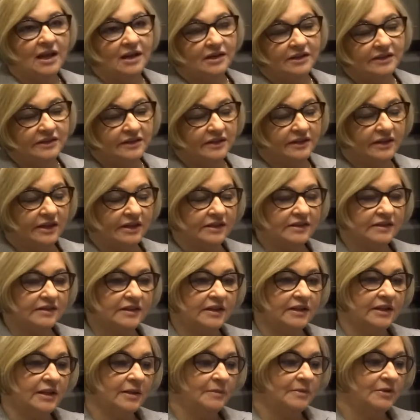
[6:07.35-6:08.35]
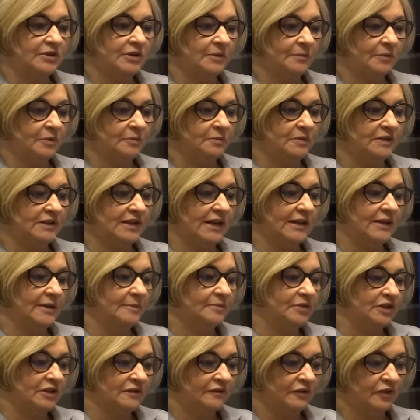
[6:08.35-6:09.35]
List intencyjny będzie podpisany
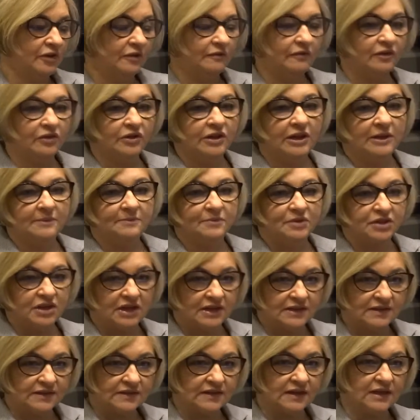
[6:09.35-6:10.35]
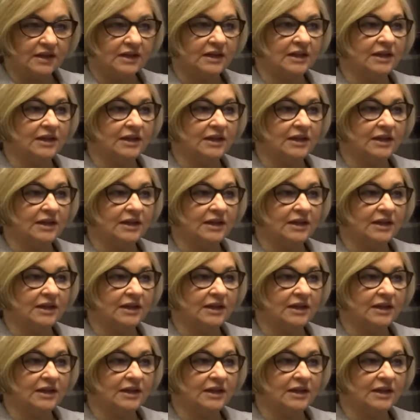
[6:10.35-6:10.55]
przez wojewodę, przez